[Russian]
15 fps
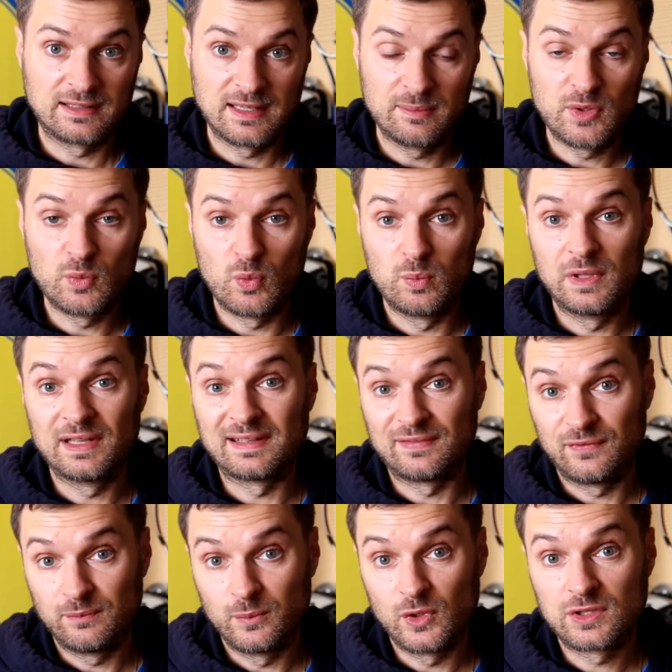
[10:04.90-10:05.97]
с кем ему было
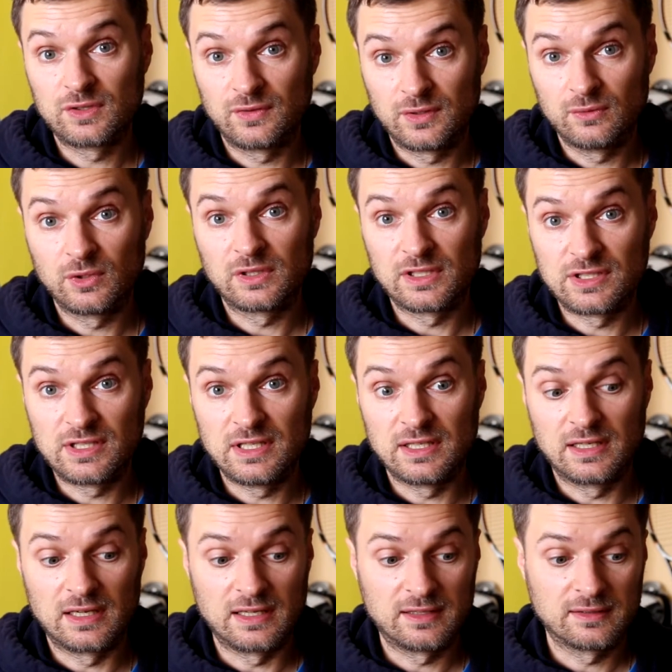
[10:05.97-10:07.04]
больше всего сложнее
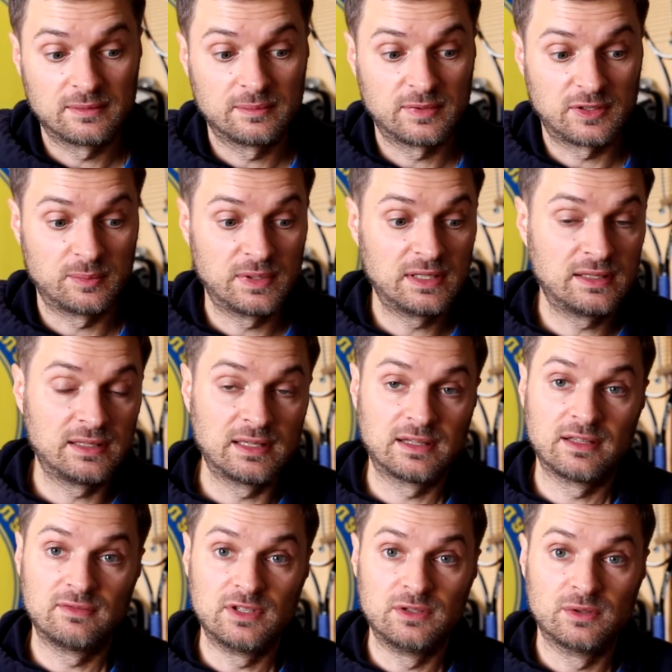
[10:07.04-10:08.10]
играть. Посмотрите
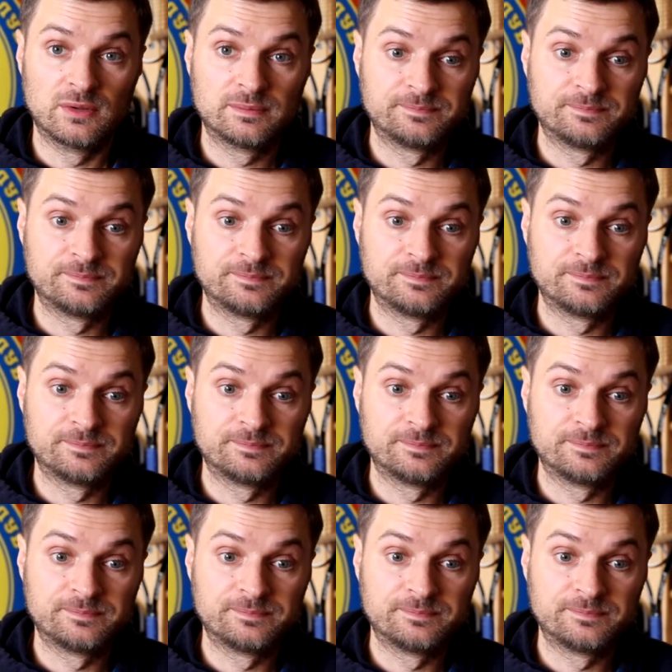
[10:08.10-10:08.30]
это видео.